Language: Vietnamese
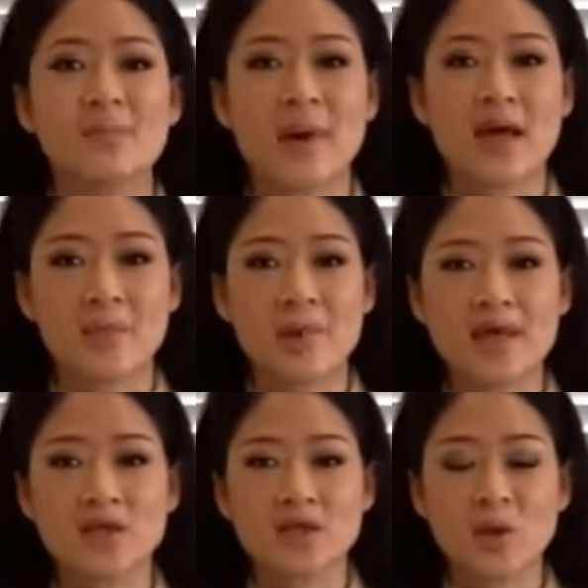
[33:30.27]
mà hiện bây
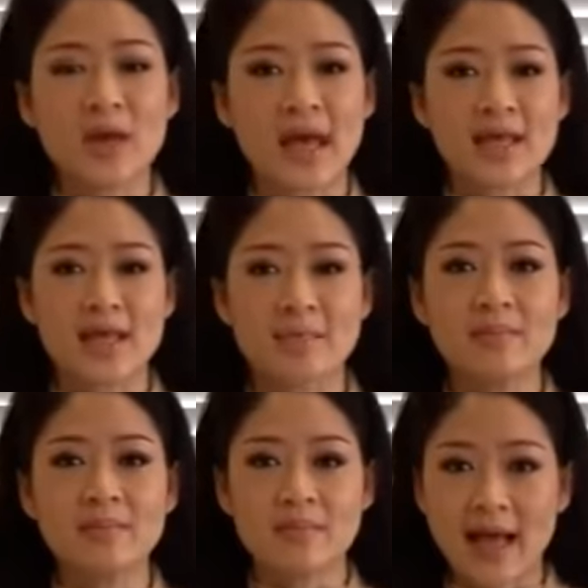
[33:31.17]
giờ số ca nhiễm
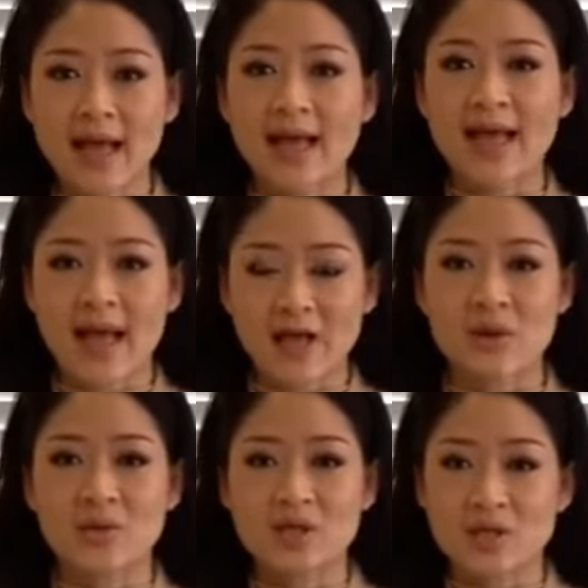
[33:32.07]
càng ngày càng
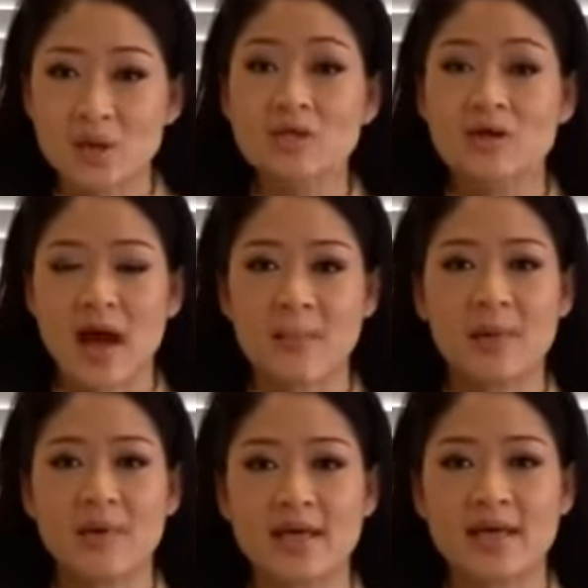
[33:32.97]
nhiều, cái số trường hợp
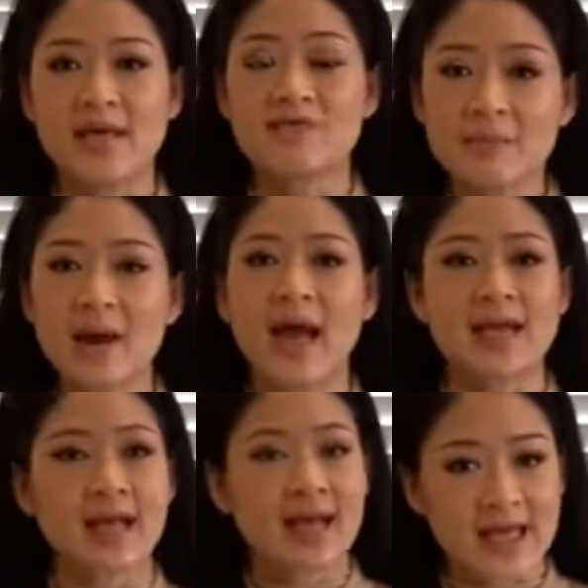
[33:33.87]
mà bị cái viêm lạ
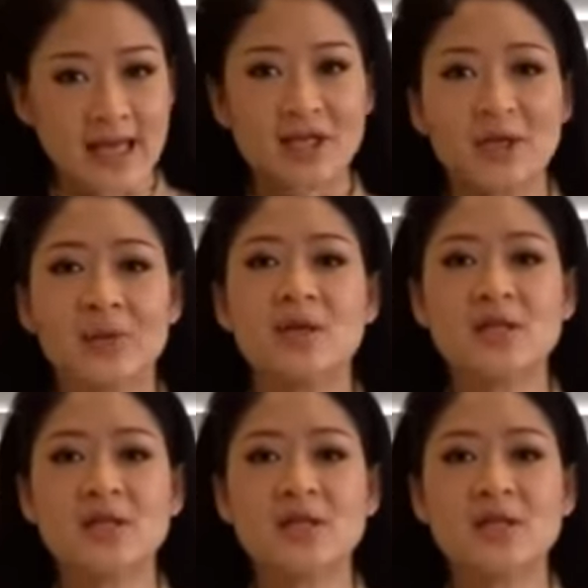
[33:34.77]
này càng ngày càng nhiều,